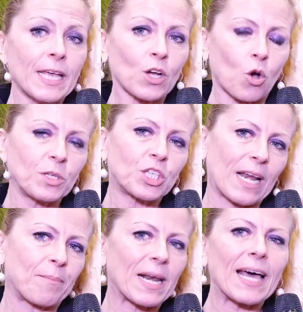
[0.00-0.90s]

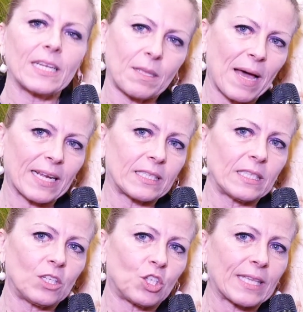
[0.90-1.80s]
cominciare a parlare di
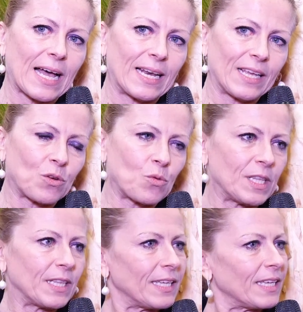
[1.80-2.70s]
marketing digitale,
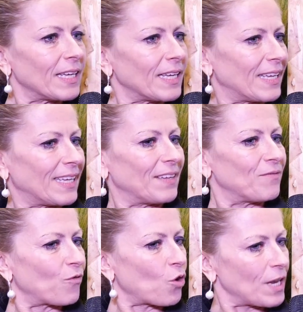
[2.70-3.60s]
quindi eh,
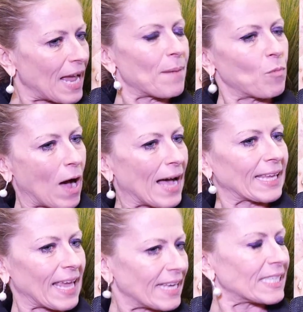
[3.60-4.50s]
vogliamo
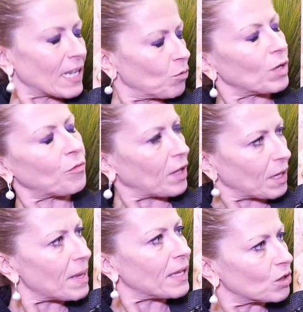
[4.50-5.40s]
anche essere un
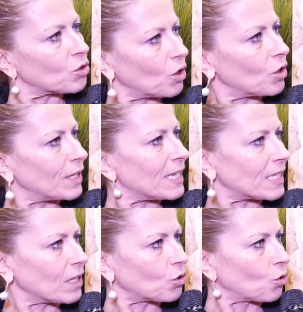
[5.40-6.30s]
riferimento del
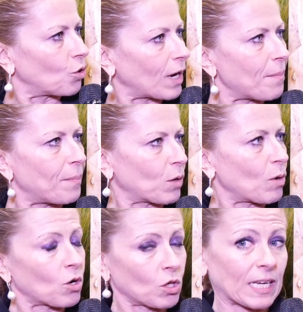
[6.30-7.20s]
settore per
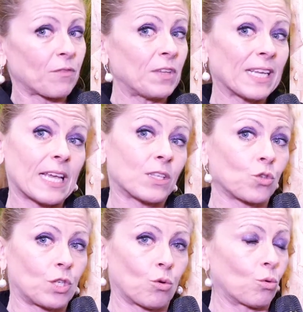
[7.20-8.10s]
qualcosa che fino
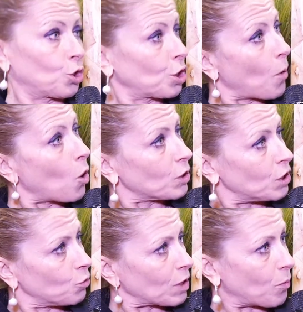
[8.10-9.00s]
adesso si conosce poco e
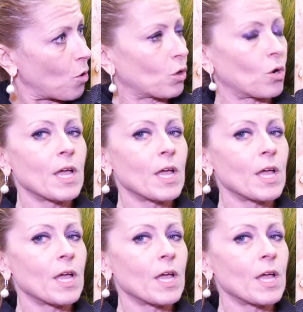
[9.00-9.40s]
si usa poco,